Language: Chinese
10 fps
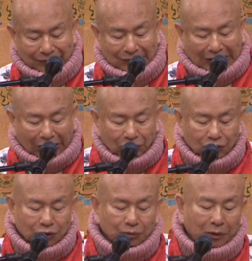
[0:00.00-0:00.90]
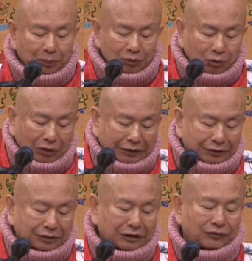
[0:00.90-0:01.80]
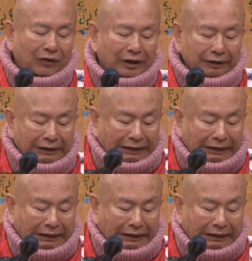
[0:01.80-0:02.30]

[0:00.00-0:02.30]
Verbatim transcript: 她有什么不对的地方，